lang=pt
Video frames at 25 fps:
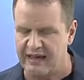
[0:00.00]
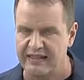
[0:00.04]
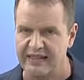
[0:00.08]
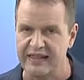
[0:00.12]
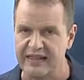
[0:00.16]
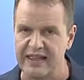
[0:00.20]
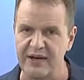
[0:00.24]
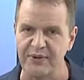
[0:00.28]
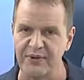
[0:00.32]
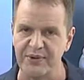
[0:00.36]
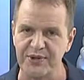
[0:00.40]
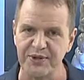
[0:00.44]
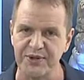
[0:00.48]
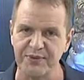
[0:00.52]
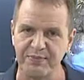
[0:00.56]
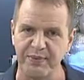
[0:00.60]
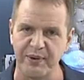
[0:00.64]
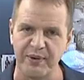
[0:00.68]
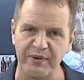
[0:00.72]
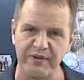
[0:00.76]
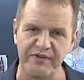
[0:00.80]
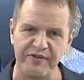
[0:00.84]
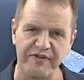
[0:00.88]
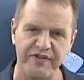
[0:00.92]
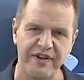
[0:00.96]
Deus
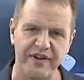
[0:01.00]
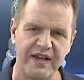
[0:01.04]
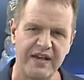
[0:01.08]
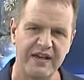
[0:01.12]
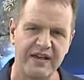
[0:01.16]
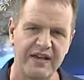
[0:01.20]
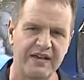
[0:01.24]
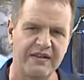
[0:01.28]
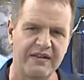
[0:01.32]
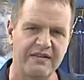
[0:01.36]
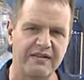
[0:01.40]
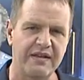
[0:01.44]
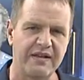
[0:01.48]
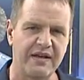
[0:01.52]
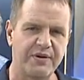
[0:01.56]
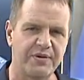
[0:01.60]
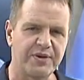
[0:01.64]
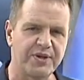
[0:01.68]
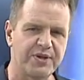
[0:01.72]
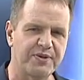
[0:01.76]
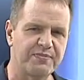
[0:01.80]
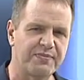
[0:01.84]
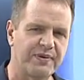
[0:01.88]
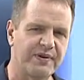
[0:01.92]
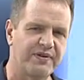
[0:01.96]
provê,
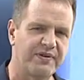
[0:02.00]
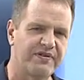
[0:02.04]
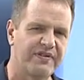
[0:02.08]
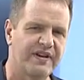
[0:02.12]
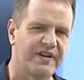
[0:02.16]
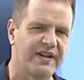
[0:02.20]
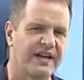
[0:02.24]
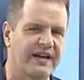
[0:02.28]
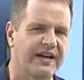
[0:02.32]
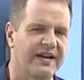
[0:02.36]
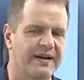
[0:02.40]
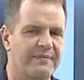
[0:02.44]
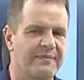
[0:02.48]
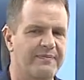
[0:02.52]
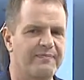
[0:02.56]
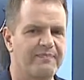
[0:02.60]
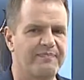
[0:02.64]
Deus proverá.